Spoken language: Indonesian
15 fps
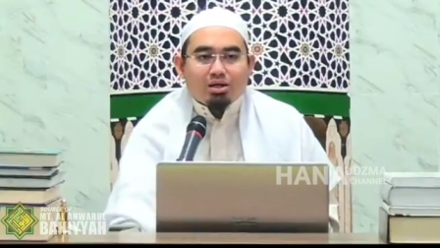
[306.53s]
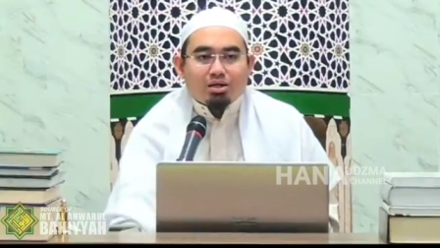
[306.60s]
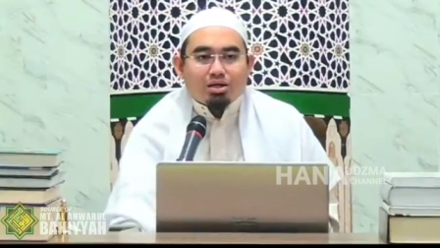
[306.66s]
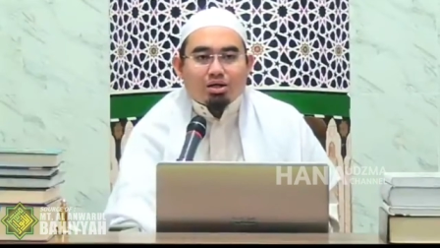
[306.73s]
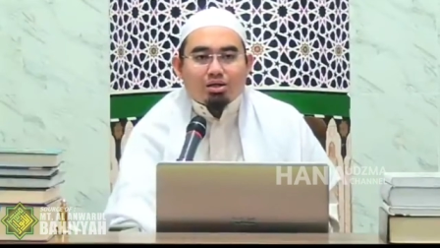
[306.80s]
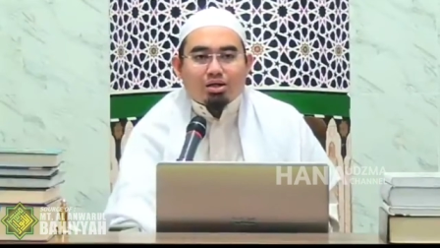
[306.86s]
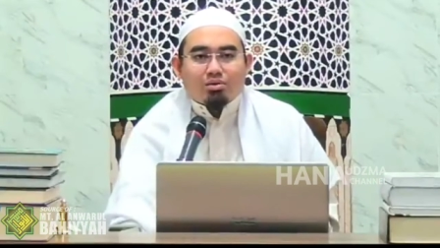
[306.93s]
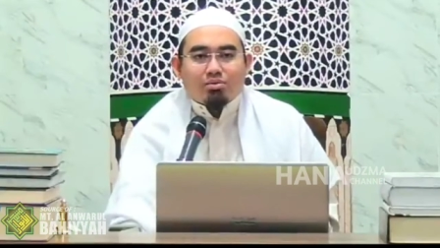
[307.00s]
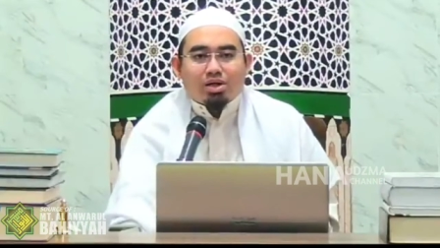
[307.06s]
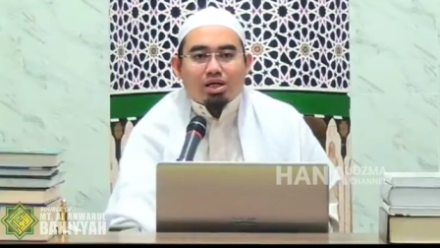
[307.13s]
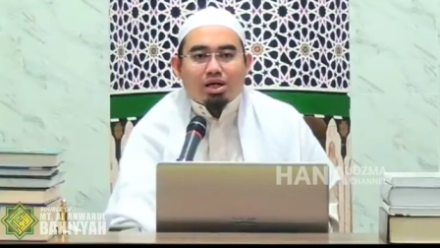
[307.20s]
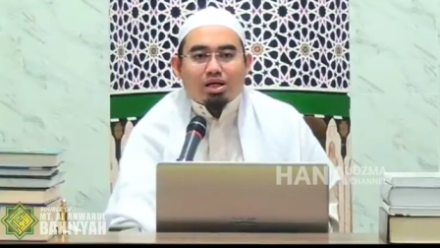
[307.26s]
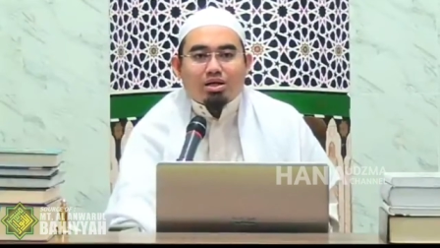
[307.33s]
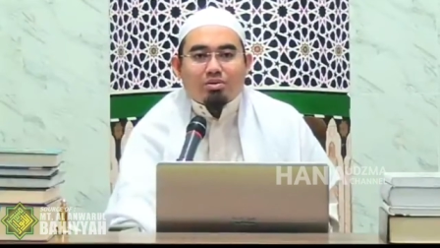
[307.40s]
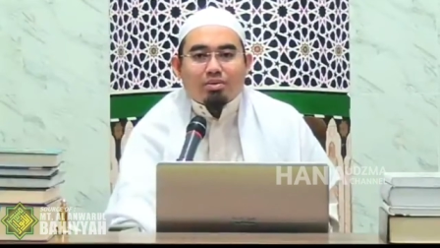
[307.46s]
yang Allah
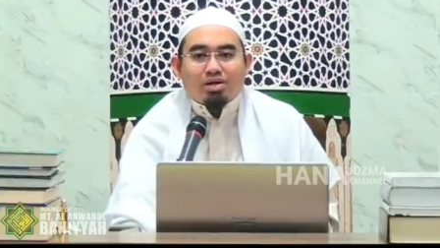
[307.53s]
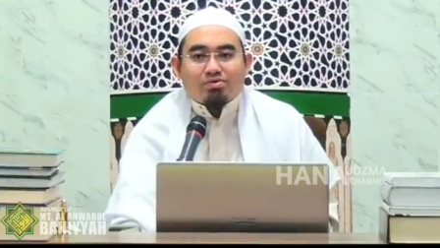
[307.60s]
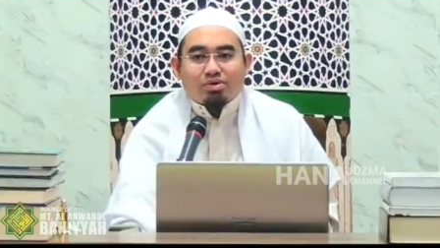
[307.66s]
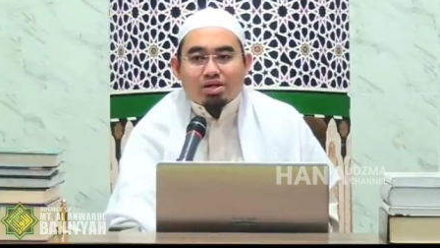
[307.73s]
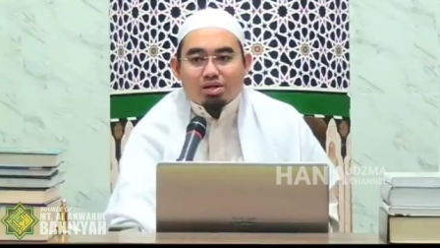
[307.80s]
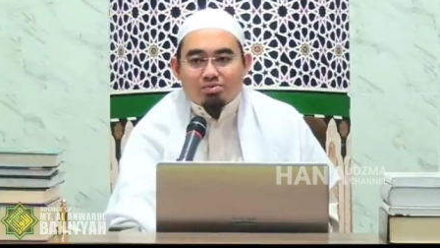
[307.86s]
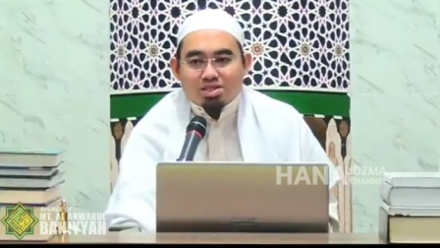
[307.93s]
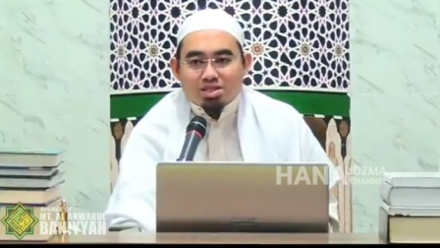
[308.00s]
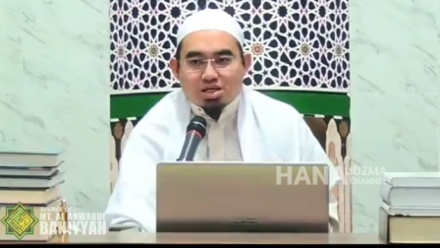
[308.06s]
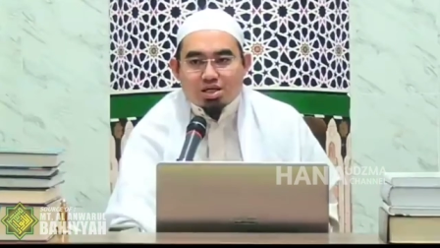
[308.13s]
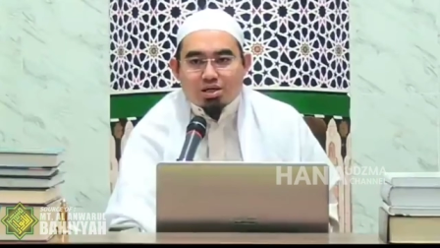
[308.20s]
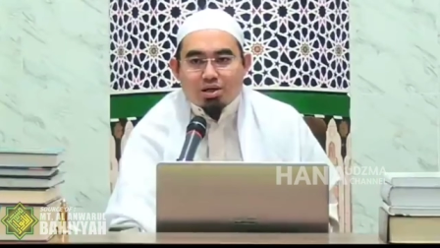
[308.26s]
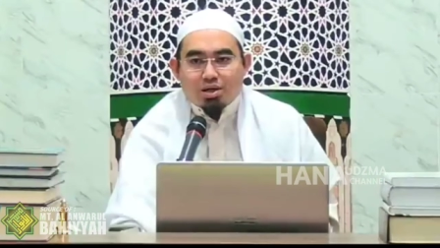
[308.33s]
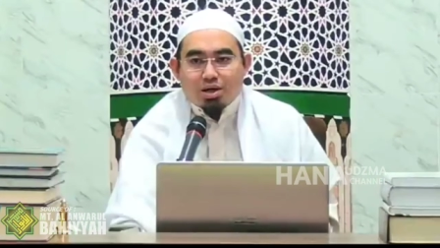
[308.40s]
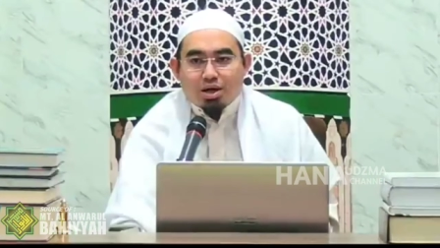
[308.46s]
berikan kepada fakir
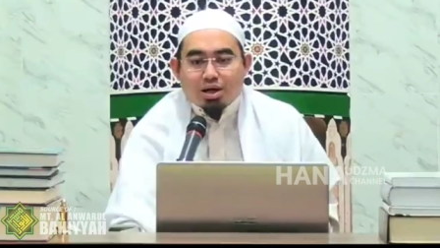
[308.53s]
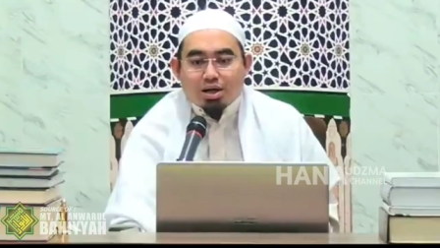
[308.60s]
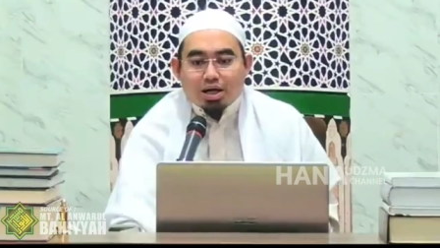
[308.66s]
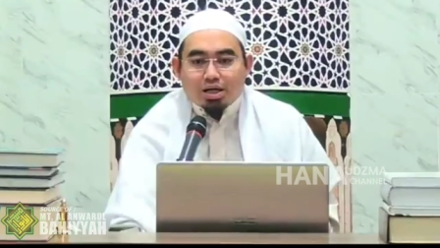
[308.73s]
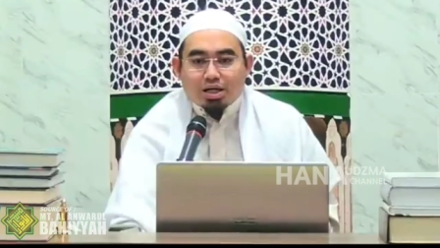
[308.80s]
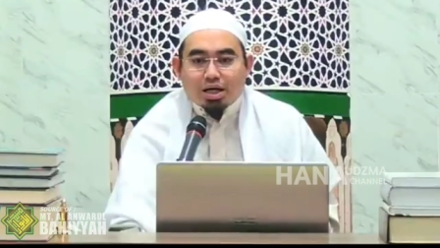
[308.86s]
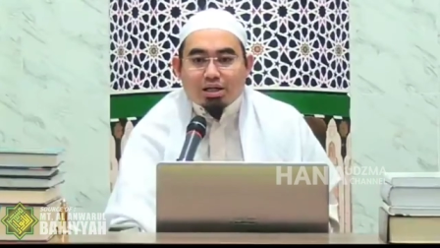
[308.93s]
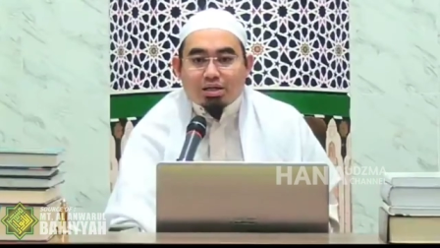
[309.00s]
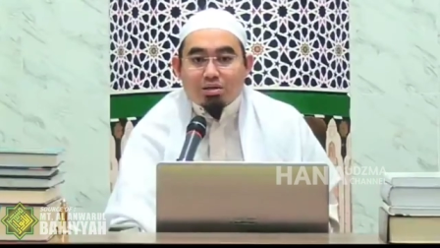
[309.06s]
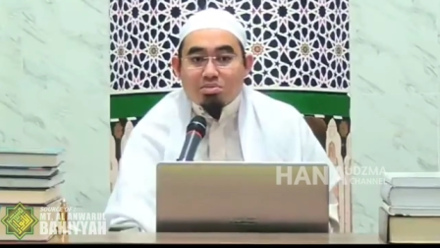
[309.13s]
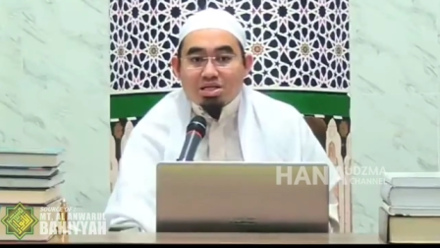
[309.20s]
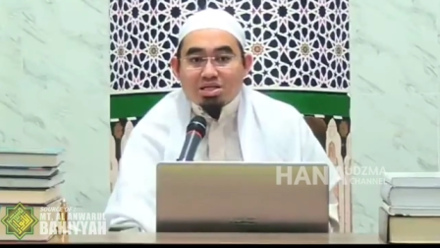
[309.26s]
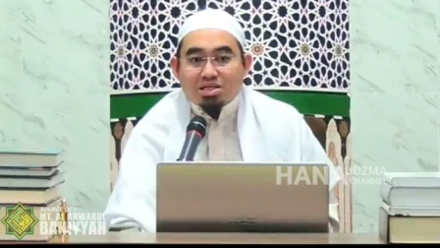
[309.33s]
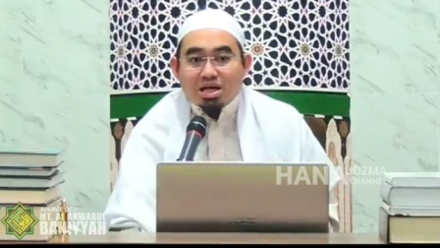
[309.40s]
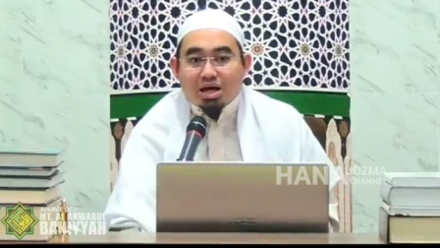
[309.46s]
miskin nah ini nanti
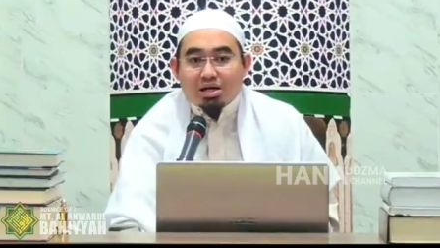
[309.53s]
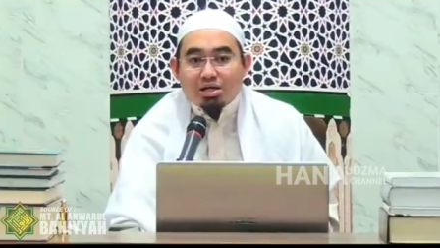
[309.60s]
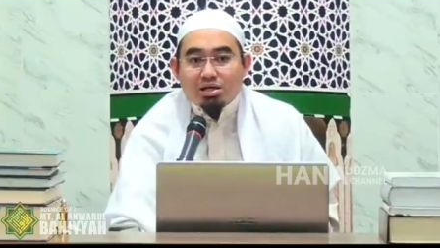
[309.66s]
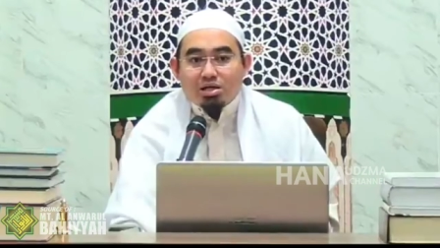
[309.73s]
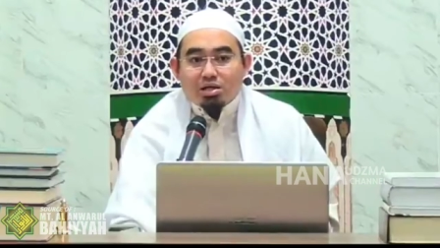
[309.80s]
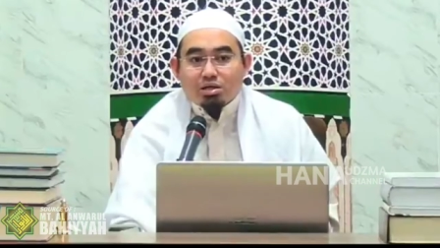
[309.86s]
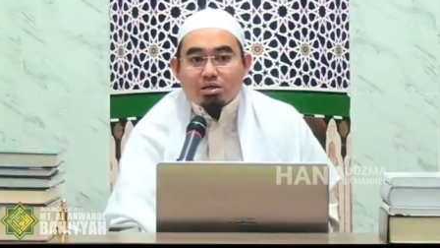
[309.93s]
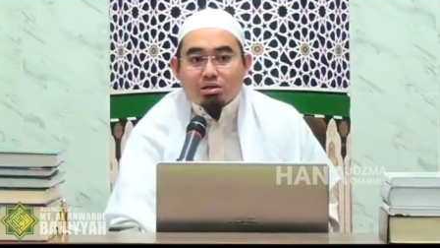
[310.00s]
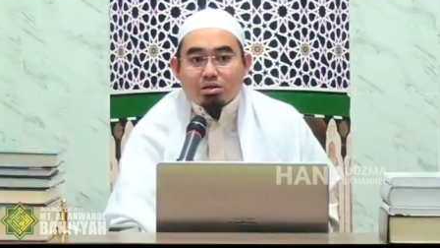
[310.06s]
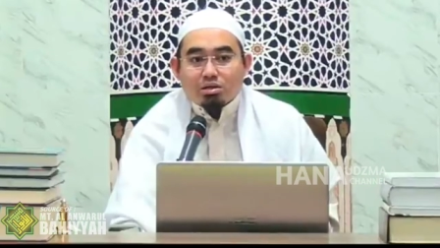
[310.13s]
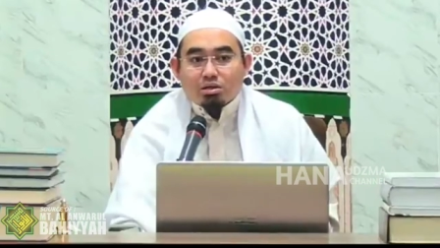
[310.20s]
menjadi